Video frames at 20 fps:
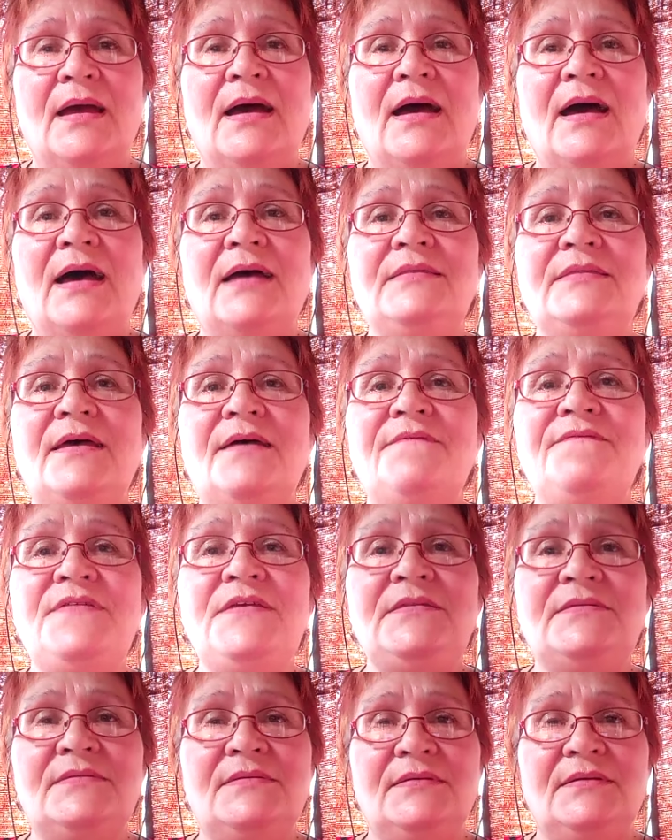А
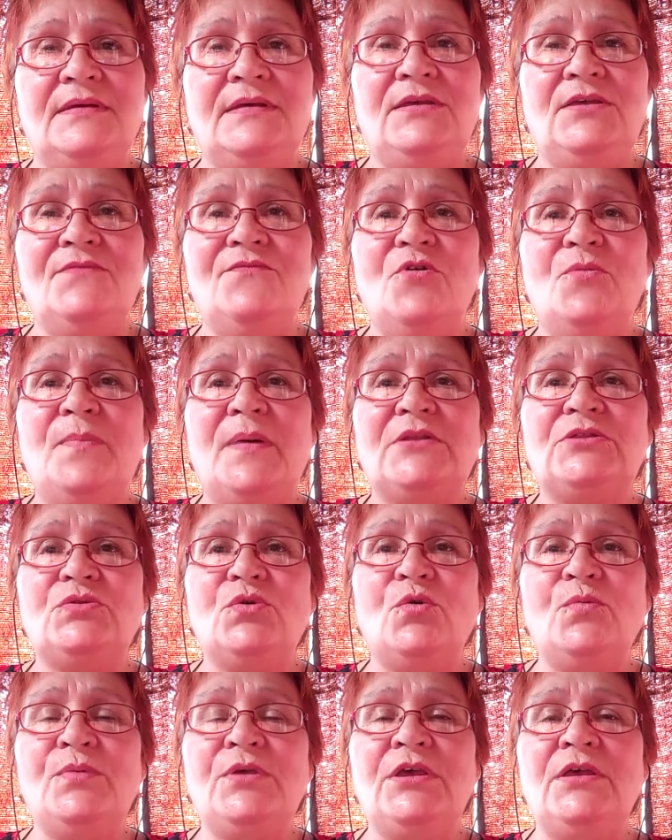Давид и его
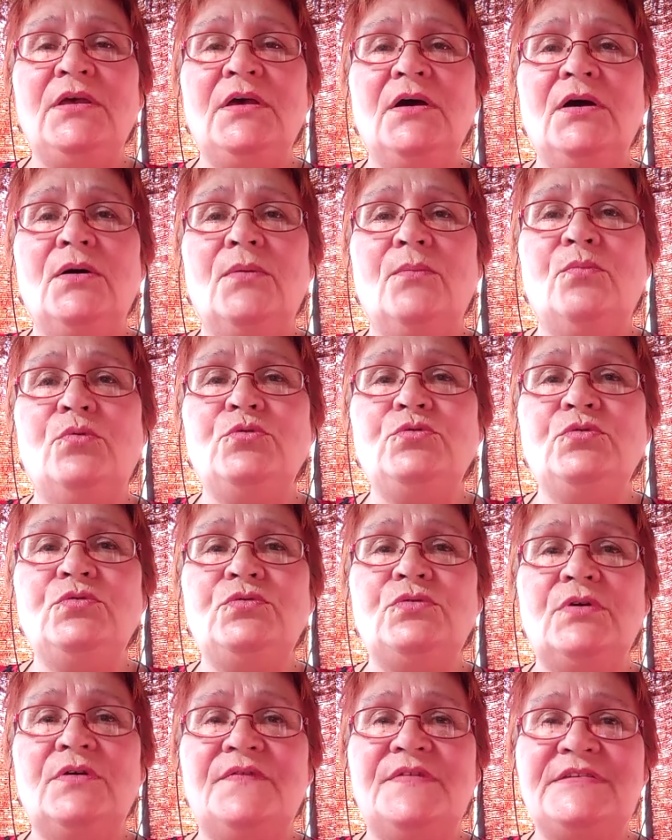потомки
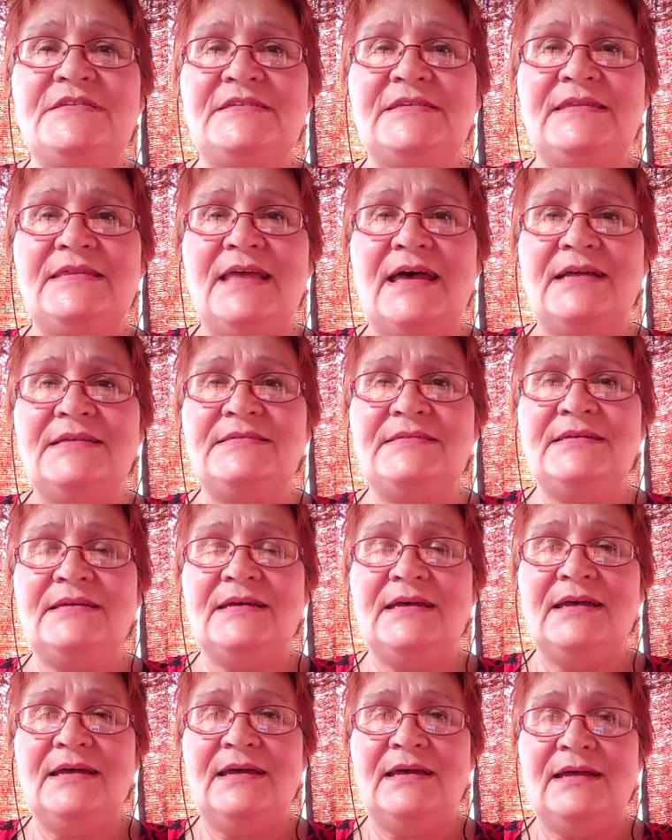будут восседать
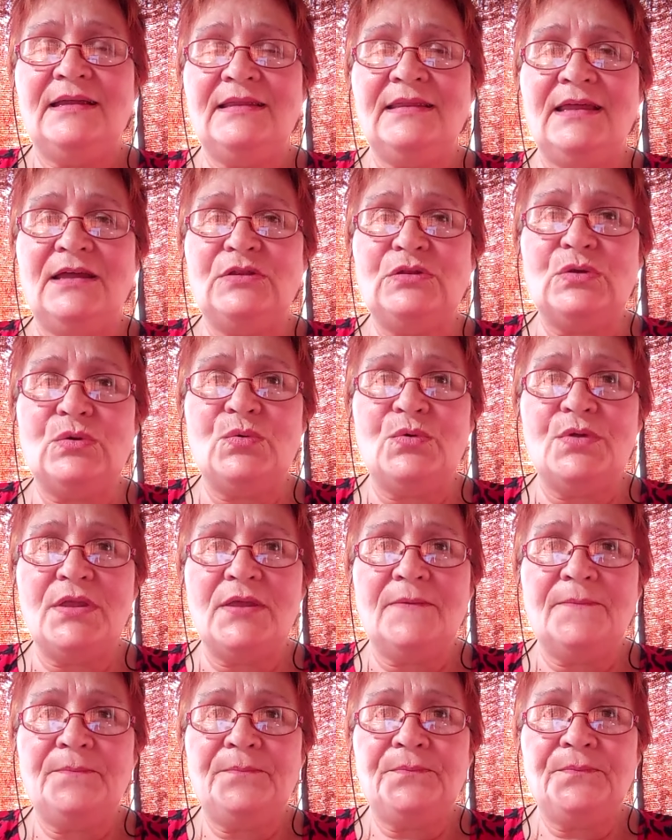на
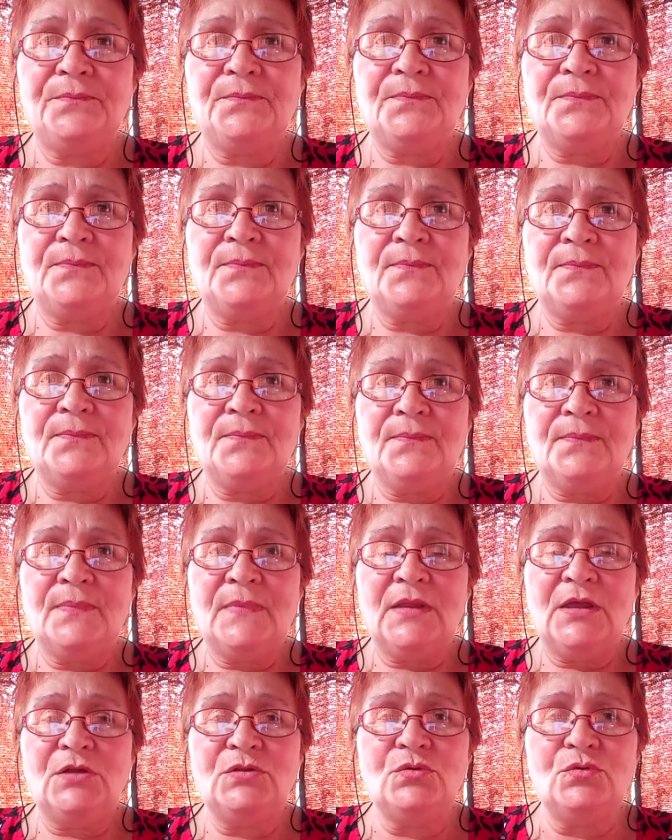троне.
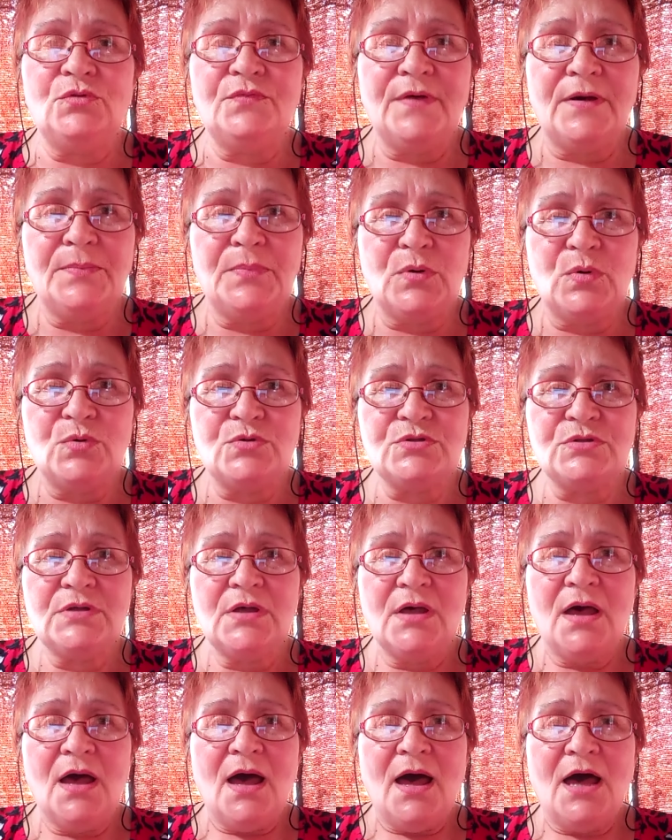И тут вопрос,
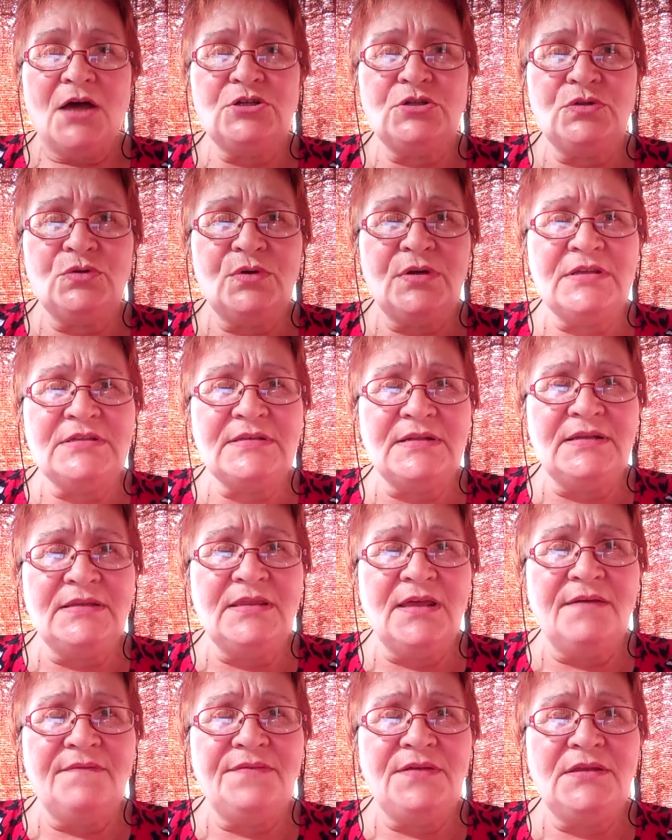а что если
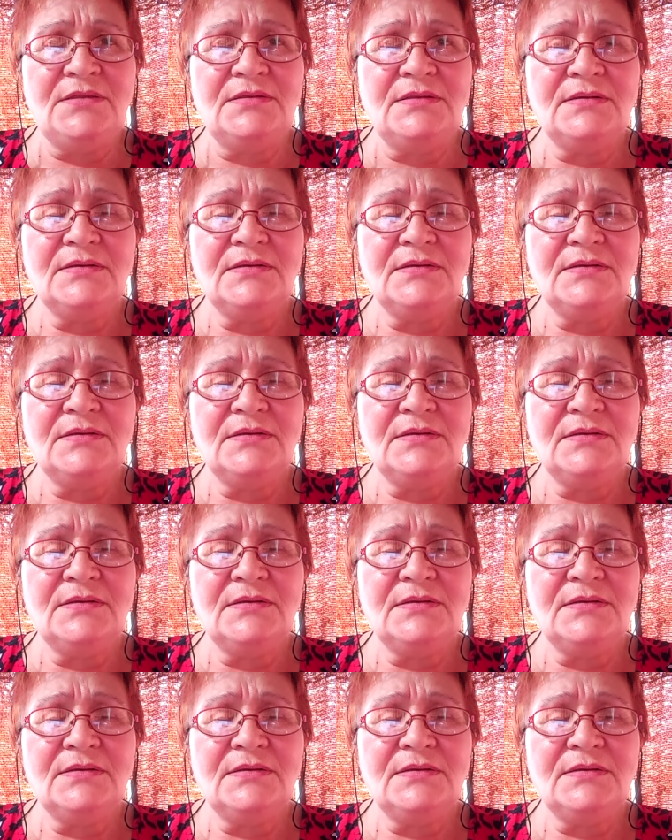Давид